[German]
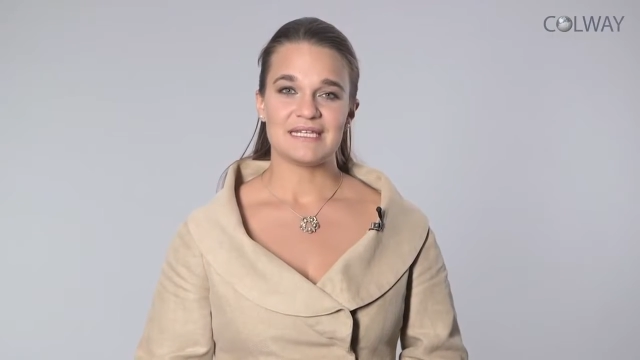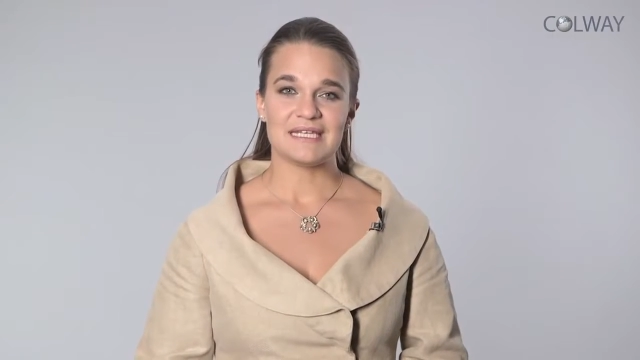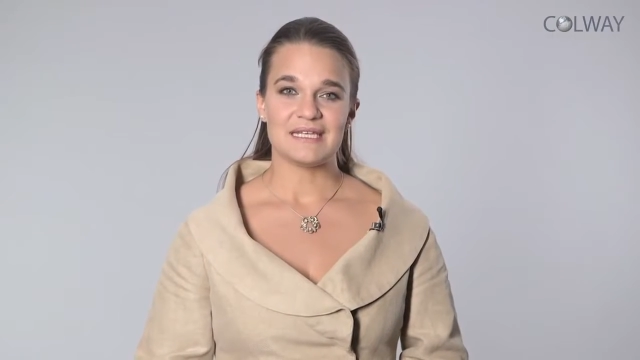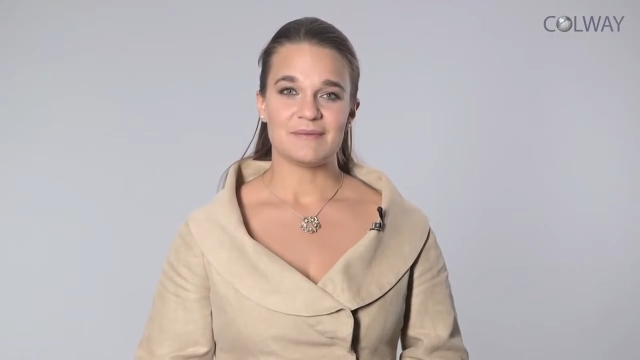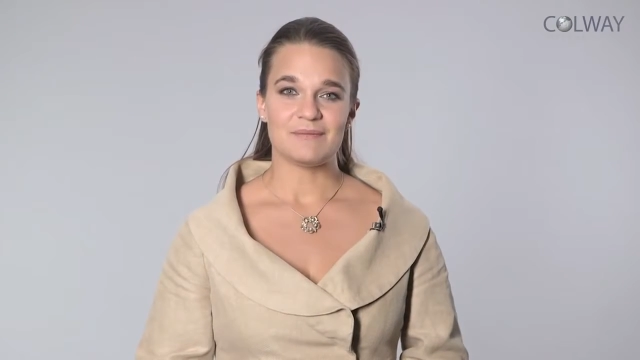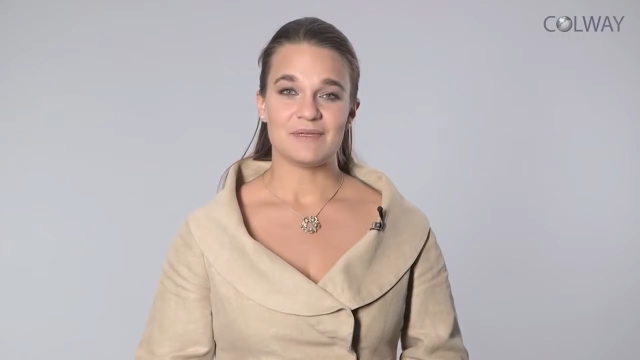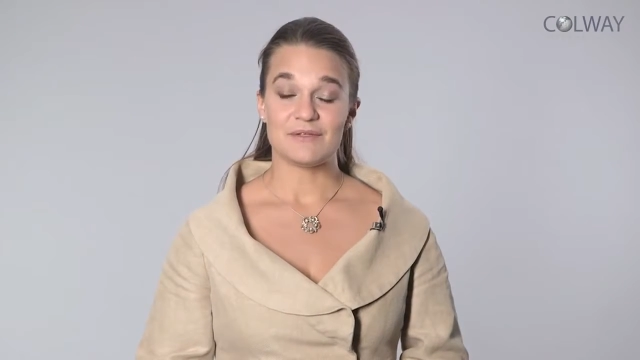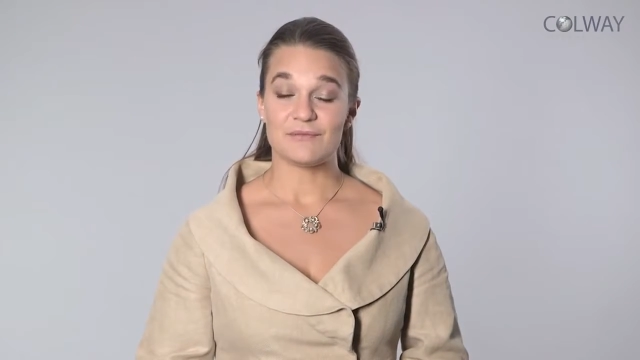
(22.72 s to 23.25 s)

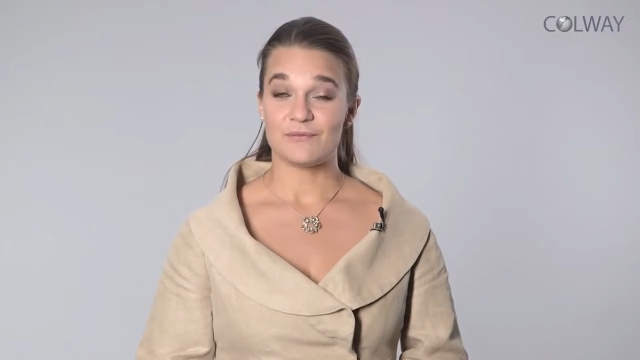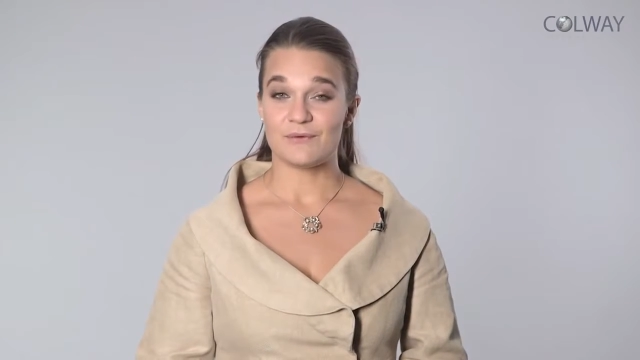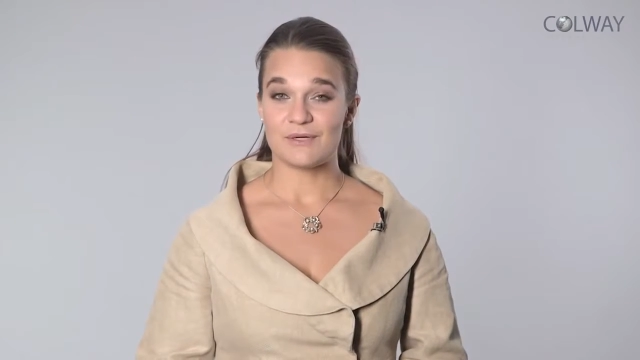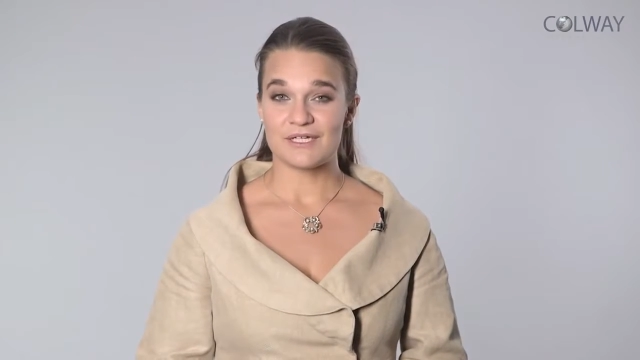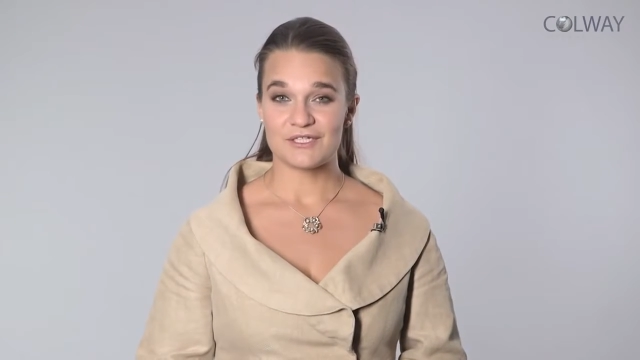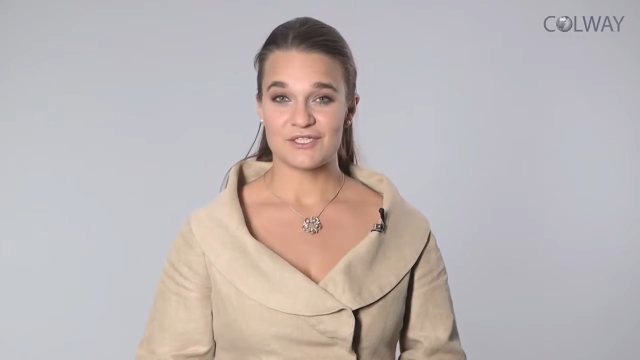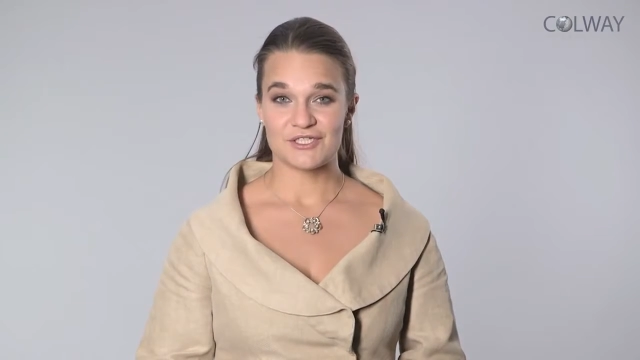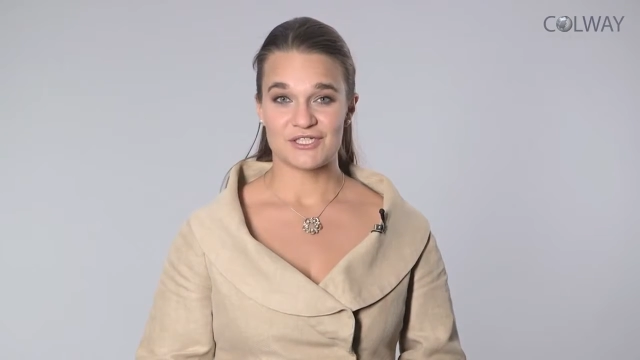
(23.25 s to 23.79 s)
die mit
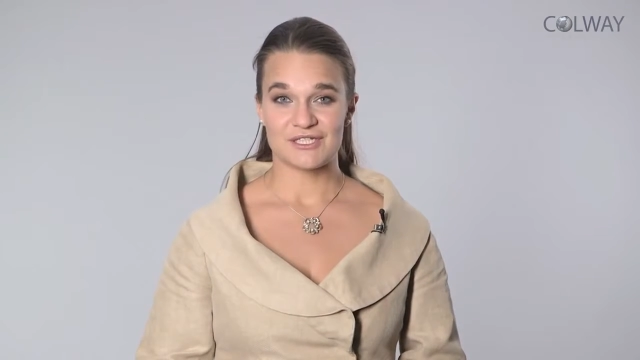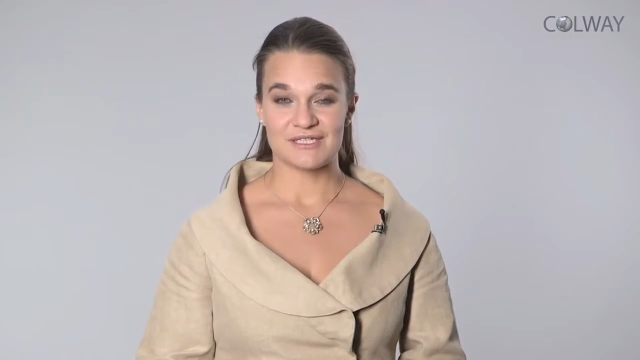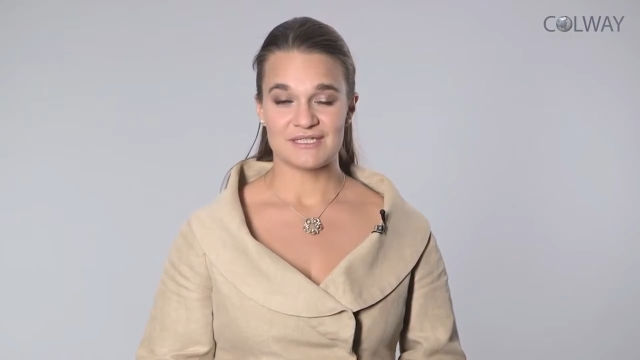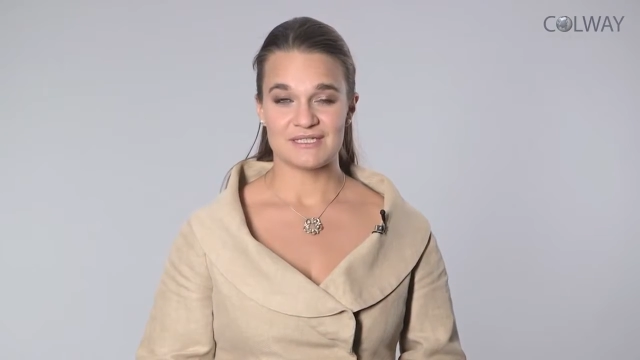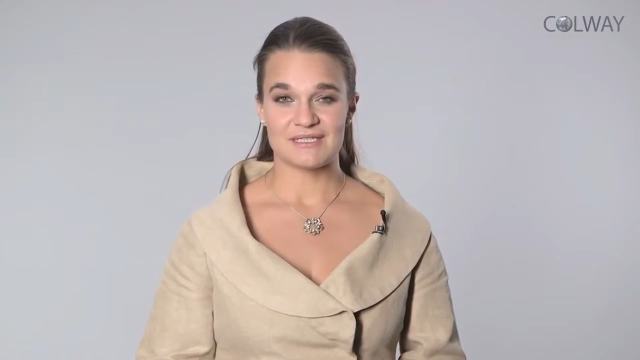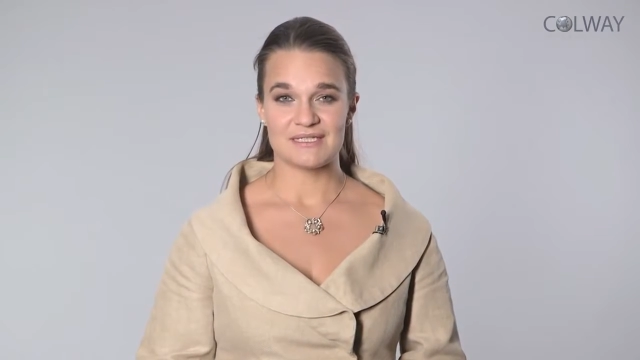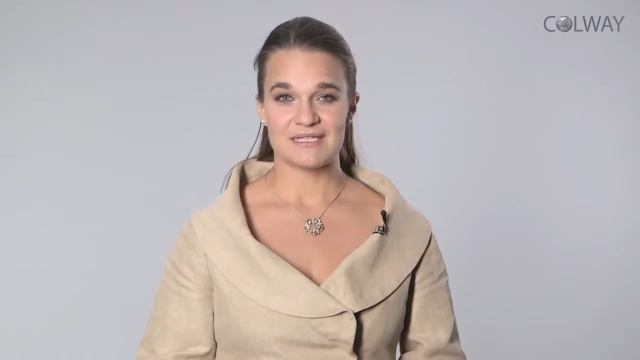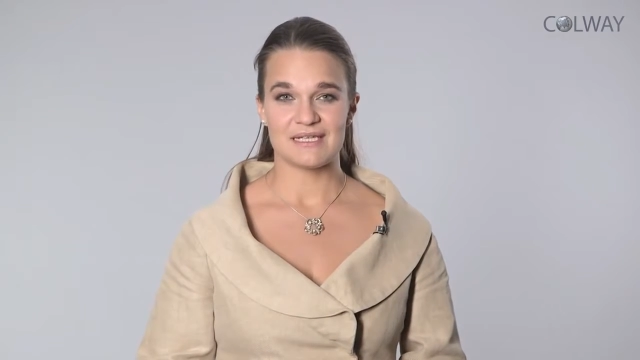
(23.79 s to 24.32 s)

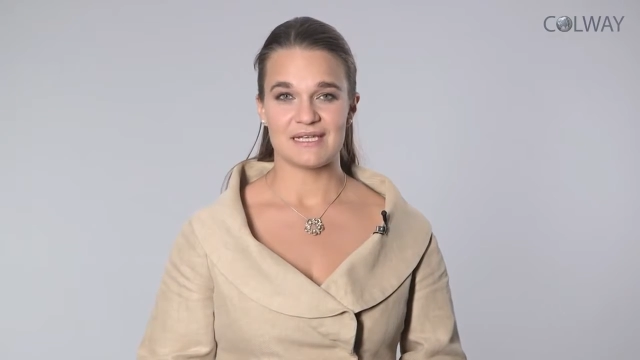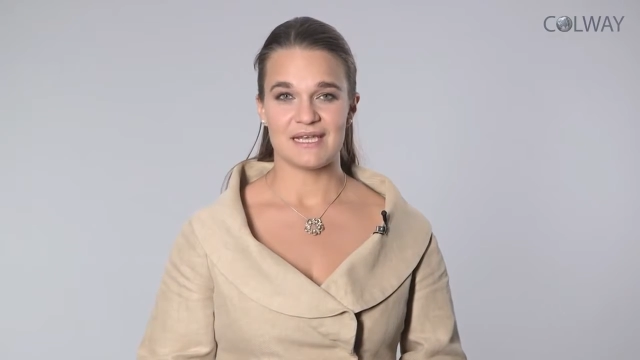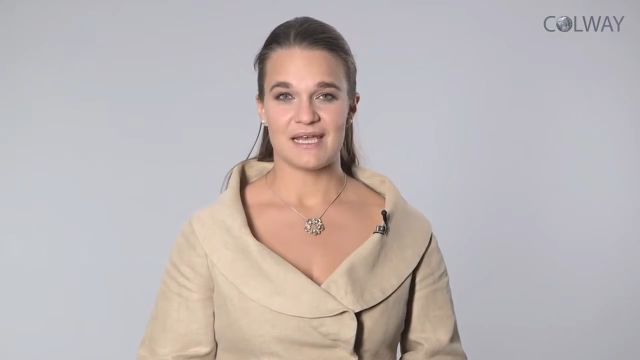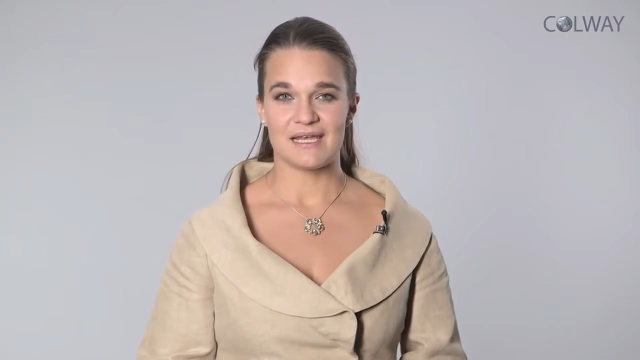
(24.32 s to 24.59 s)
Forschern sich